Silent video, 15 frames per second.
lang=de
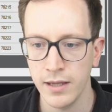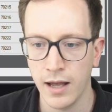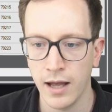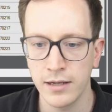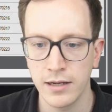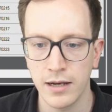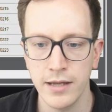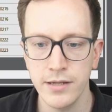
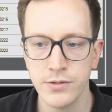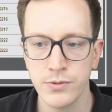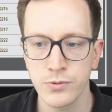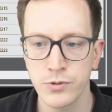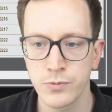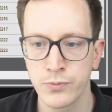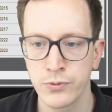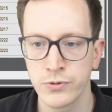alle
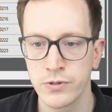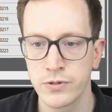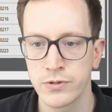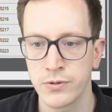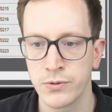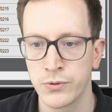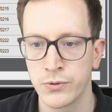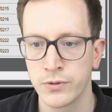
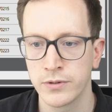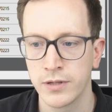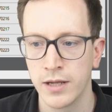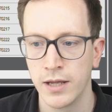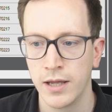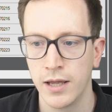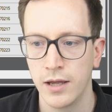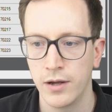Leistungspositionen.
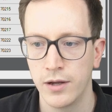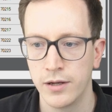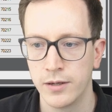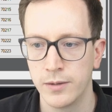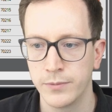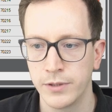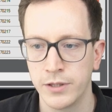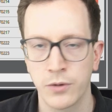
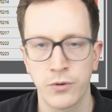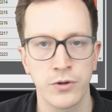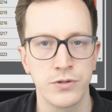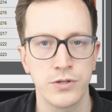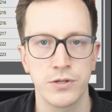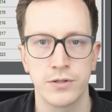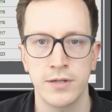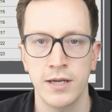Ähm, hier können
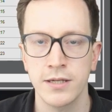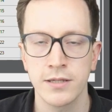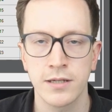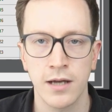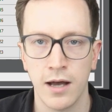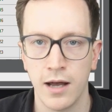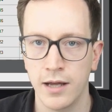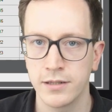sich
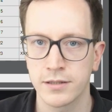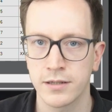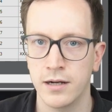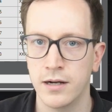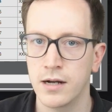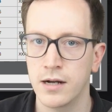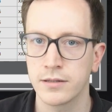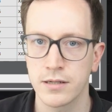Techniker
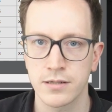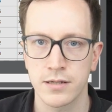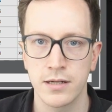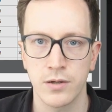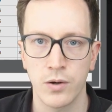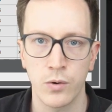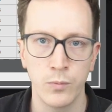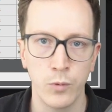eintragen. Das geht
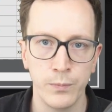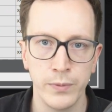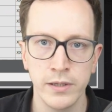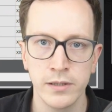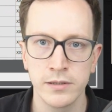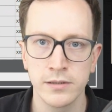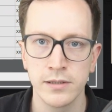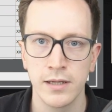auch
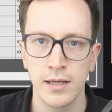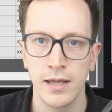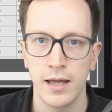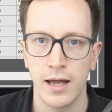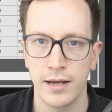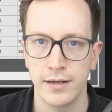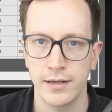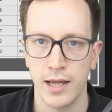mobil
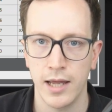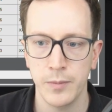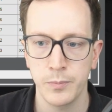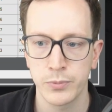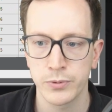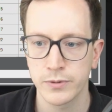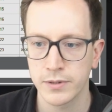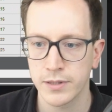an der
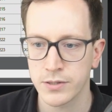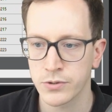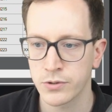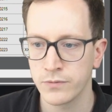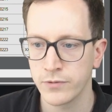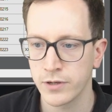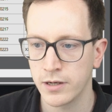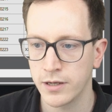App. Das
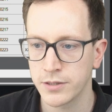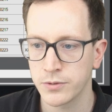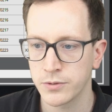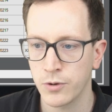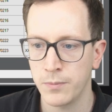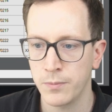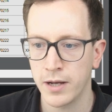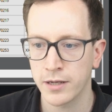können wir gleich
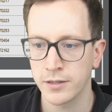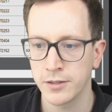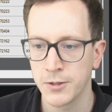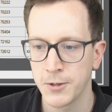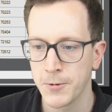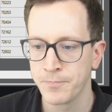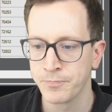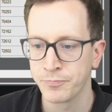noch machen.
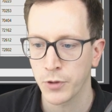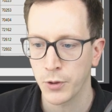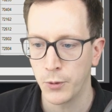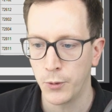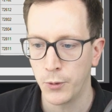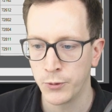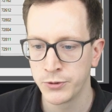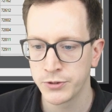
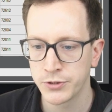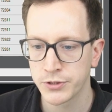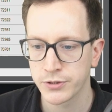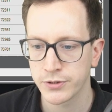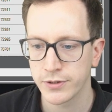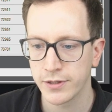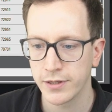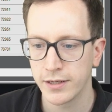
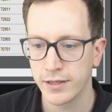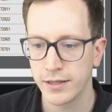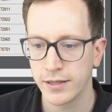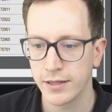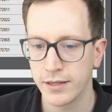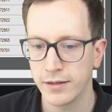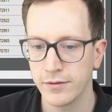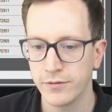Und
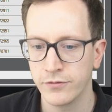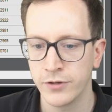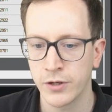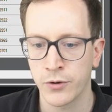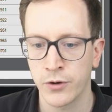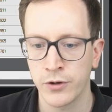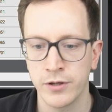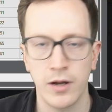wir
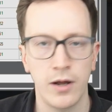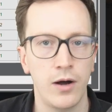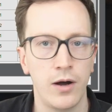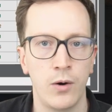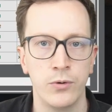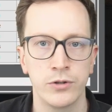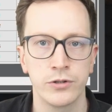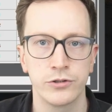können
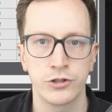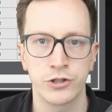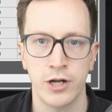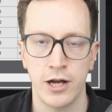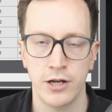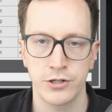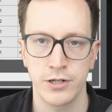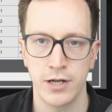auch
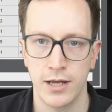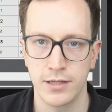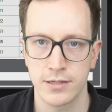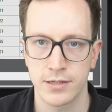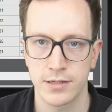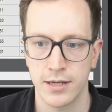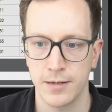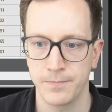Chargen
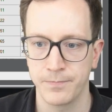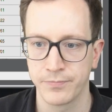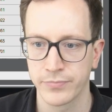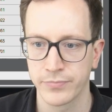einscannen.